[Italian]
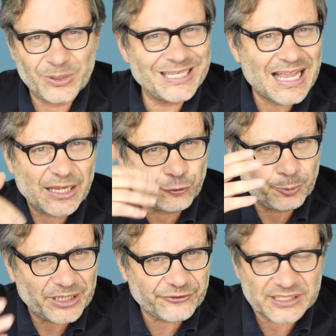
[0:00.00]
quindi dalla
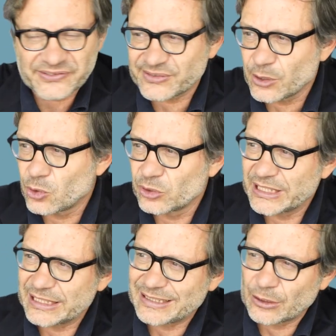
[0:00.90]

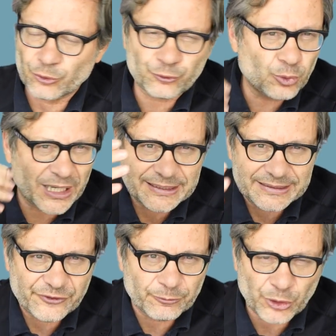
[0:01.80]
superstizione,
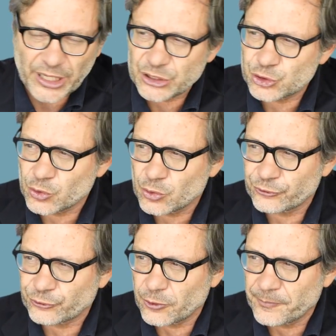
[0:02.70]
dall'oscurantismo
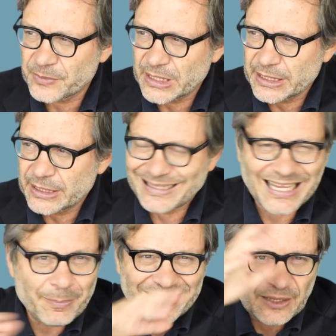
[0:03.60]
religioso,
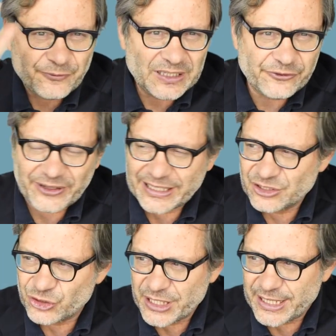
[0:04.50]
dalla metafisica
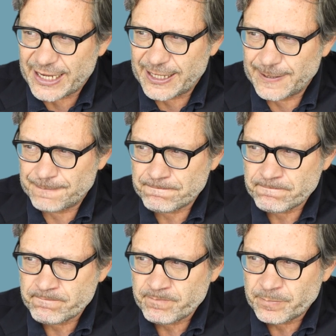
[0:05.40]
in generale.
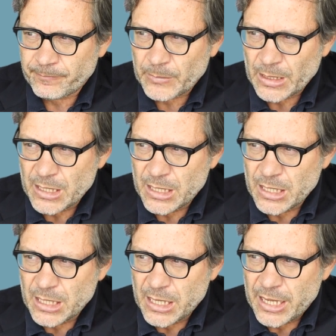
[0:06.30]

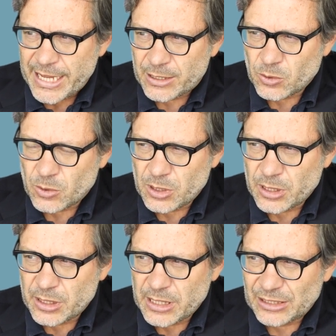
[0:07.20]
Ecco,
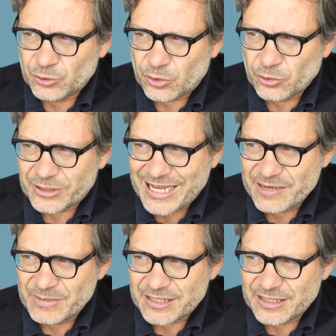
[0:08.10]
eh, Adorno e
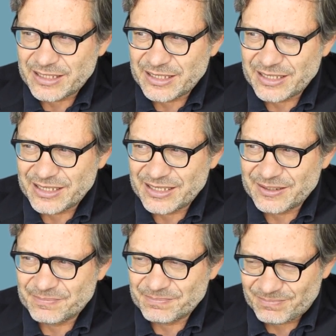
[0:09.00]
Horkheimer eh,